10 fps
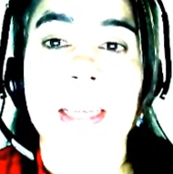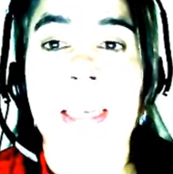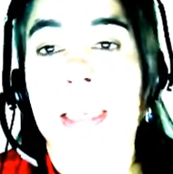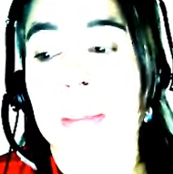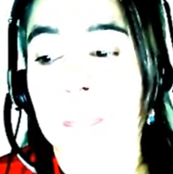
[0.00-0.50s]

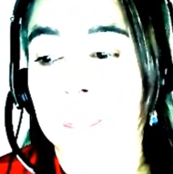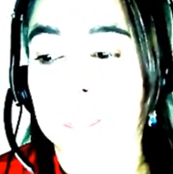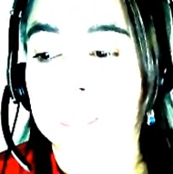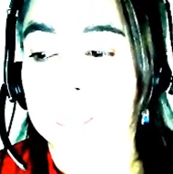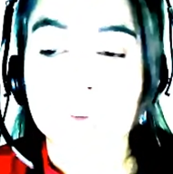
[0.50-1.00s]
eh,
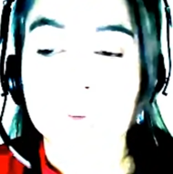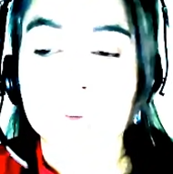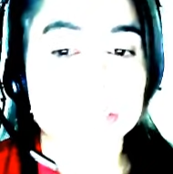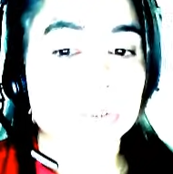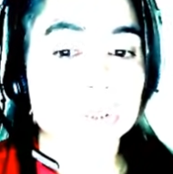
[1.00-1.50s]

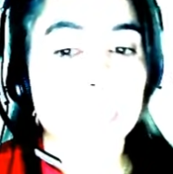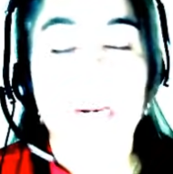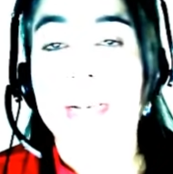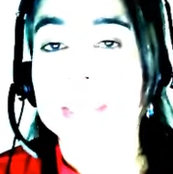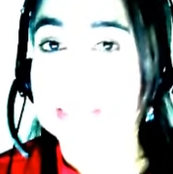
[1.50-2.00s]
consensos
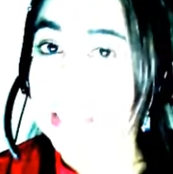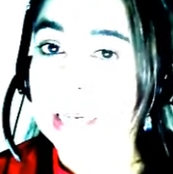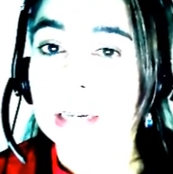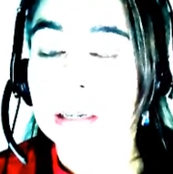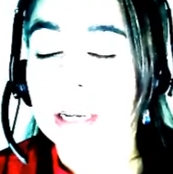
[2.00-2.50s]
para que
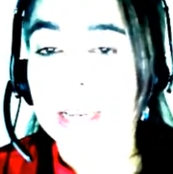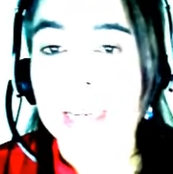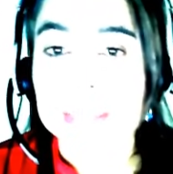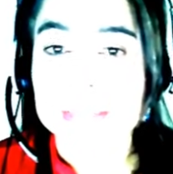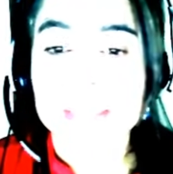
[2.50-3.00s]
sigan
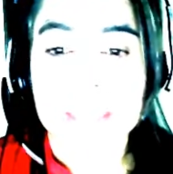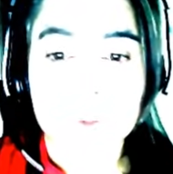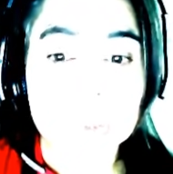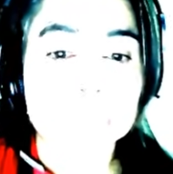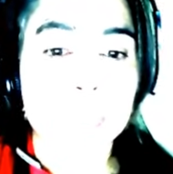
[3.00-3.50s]
estas
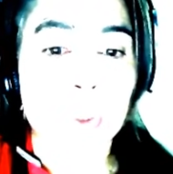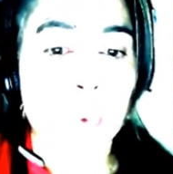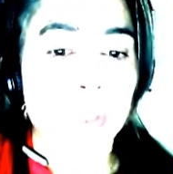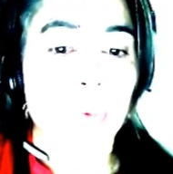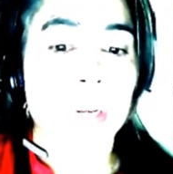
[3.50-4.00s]
ayudas.
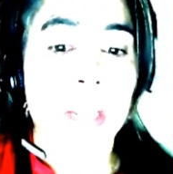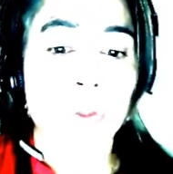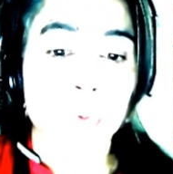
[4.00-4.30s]
Pero bueno, la